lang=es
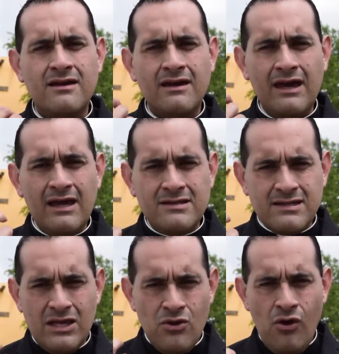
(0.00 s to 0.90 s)
que el
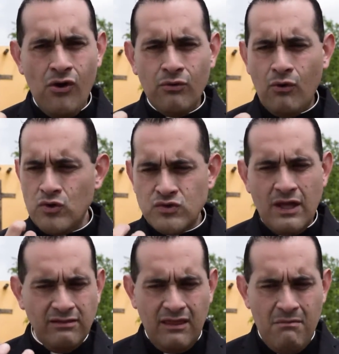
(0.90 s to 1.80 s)
Señor
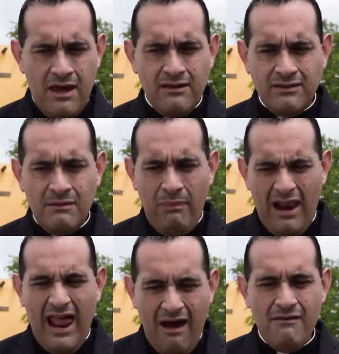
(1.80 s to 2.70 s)
constantemente,
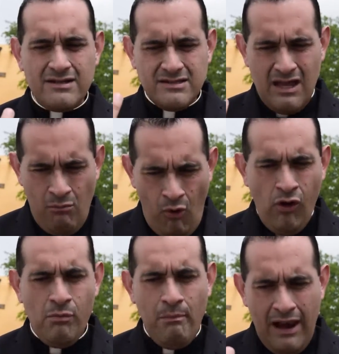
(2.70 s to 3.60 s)
palabras de
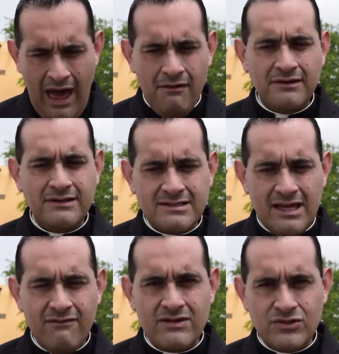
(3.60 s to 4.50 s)
amor, palabras de
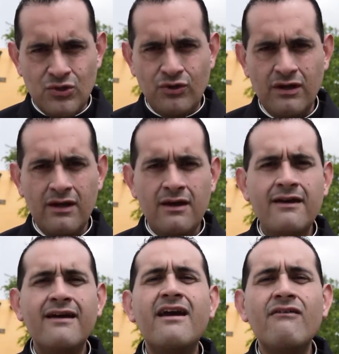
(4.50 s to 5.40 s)
salvación,
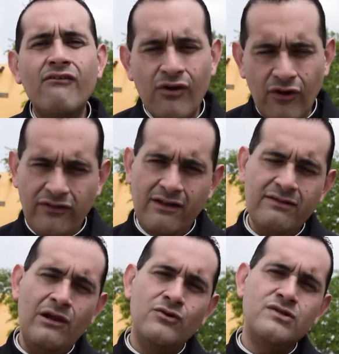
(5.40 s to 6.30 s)
que brotan
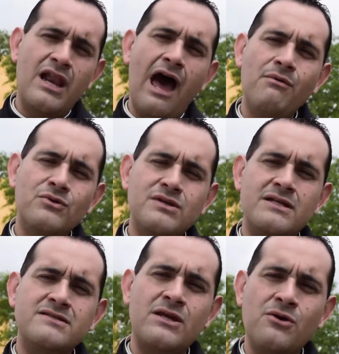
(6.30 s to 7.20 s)
de los labios
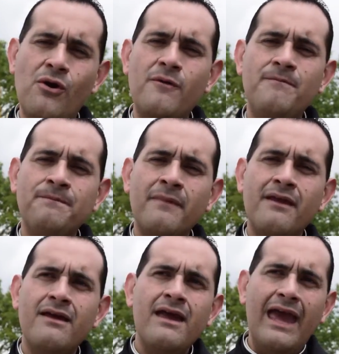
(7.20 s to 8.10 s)
del Señor
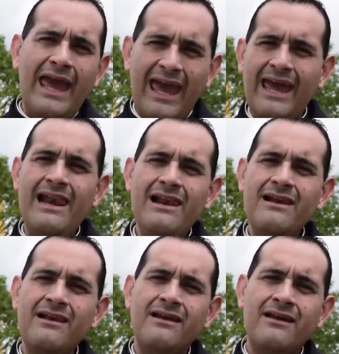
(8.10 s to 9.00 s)
él,
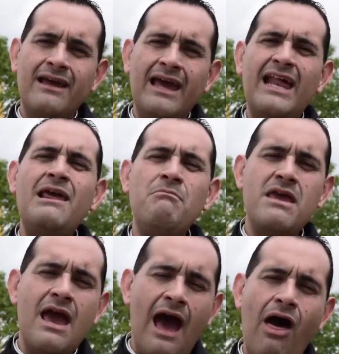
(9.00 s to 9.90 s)
el
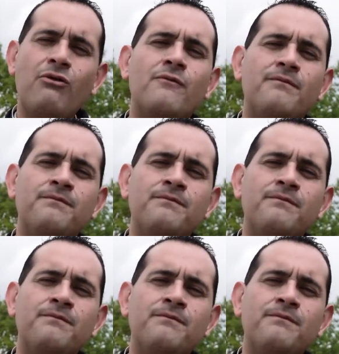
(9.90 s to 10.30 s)
enviado,